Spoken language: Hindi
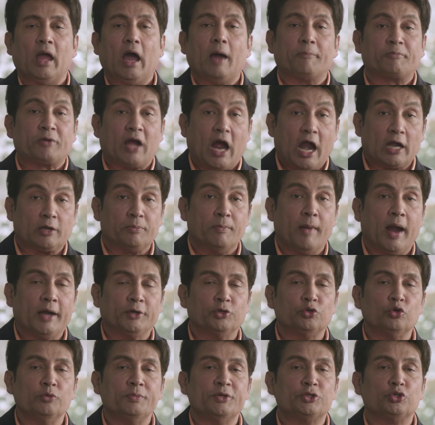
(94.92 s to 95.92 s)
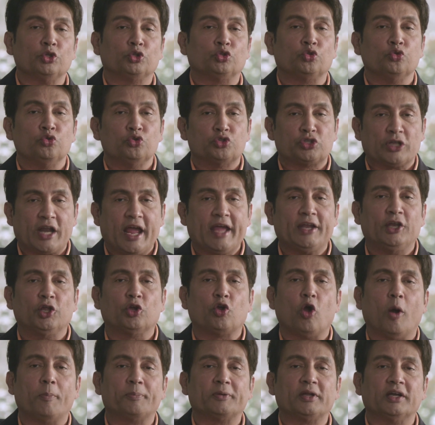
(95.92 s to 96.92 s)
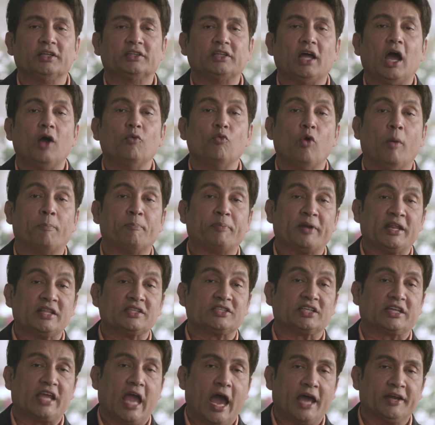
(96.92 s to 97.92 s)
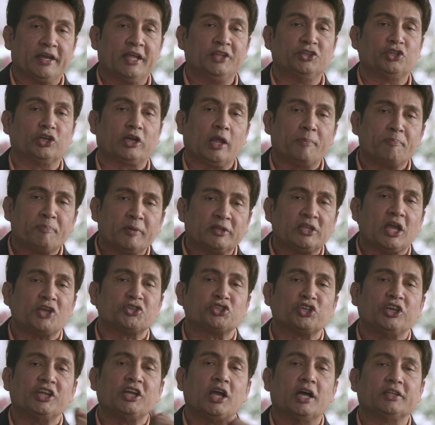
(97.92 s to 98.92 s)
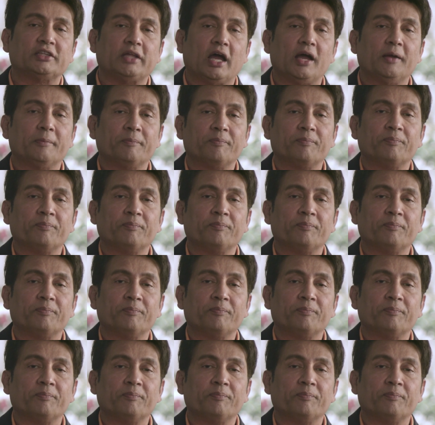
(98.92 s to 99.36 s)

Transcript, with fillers: अब काठमांडू में जो दूसरा हेलीकॉप्टर था वो प्रिंस ज्ञानेंद्र के पिताश्री का था